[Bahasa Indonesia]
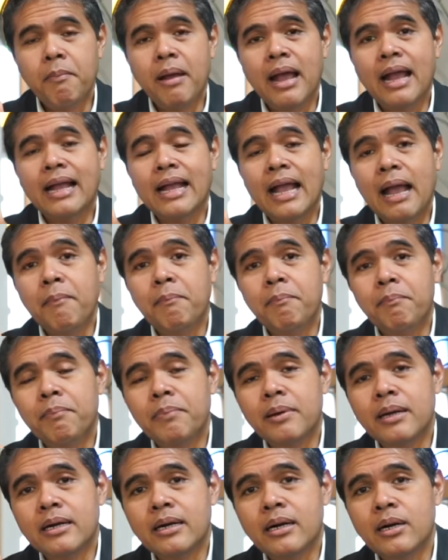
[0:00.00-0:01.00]

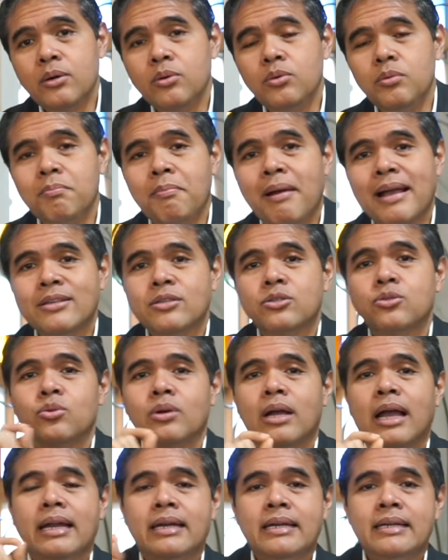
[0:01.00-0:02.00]
maka perlu
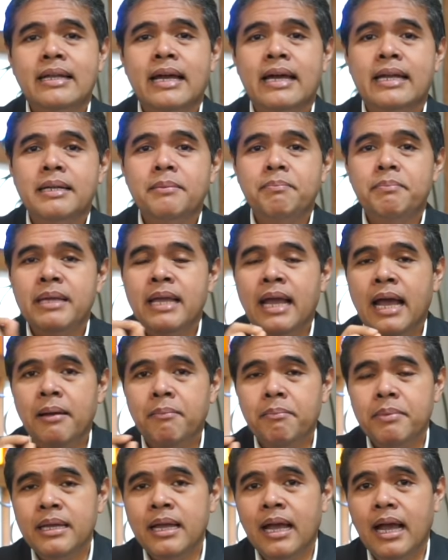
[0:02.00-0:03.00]
masukan dari
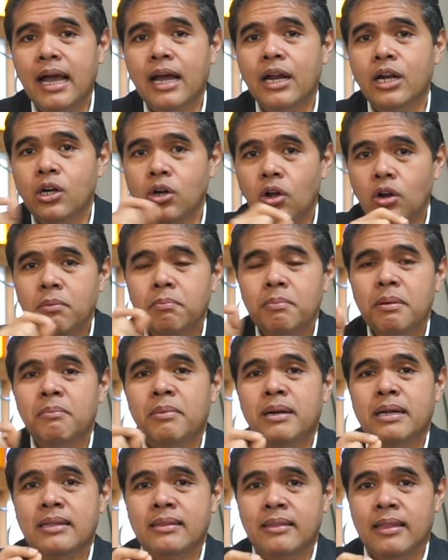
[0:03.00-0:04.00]
pihak-pihak
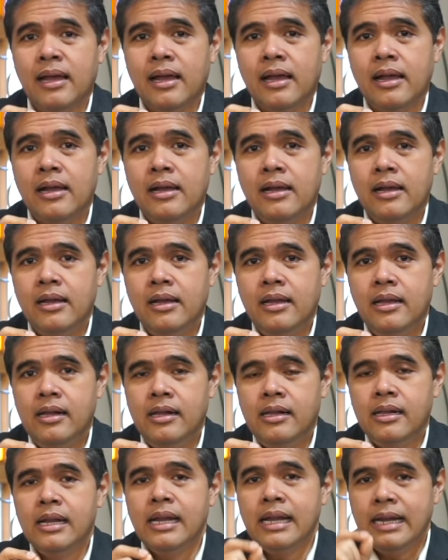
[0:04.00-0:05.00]
non-pemerintah
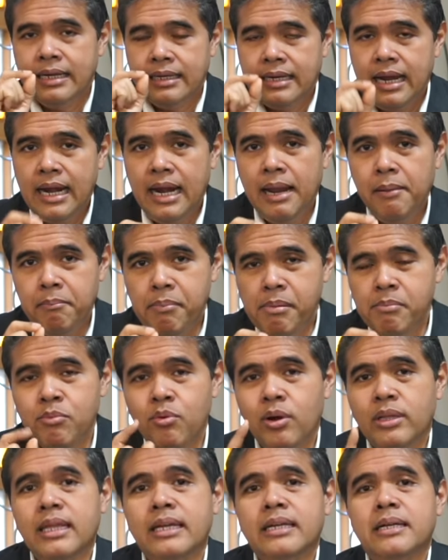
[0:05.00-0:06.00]
dalam
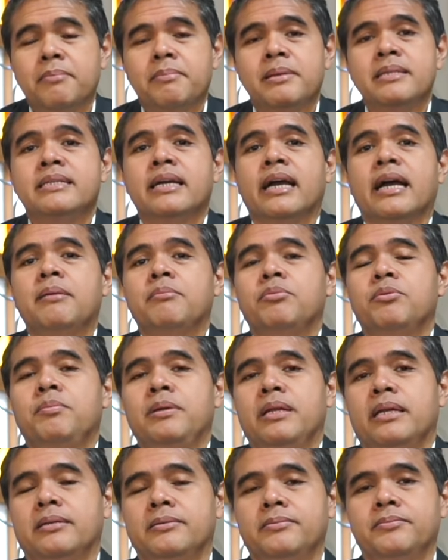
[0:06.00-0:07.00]
pembuatan kebijakan
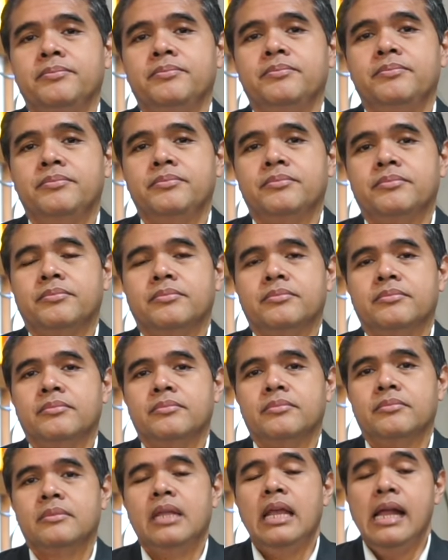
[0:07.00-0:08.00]
publik.
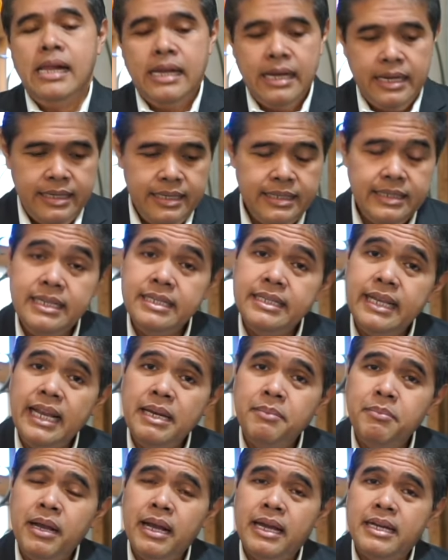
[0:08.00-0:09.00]
Di sini
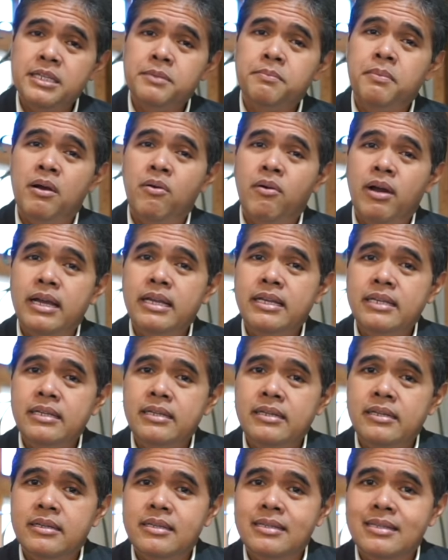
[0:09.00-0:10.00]
saya ingin menggarisbawahi
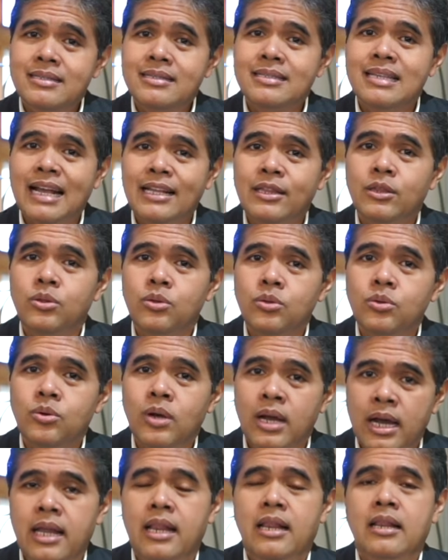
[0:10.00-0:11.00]

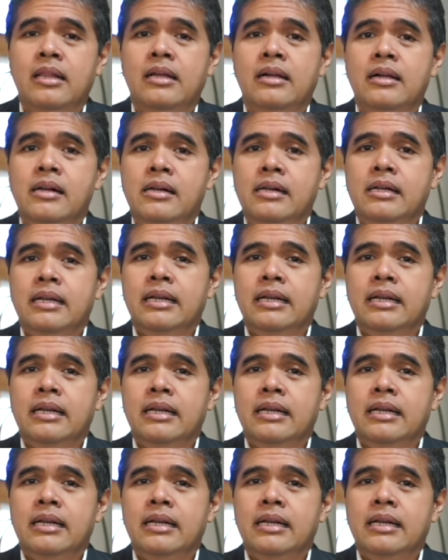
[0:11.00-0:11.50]
satu hal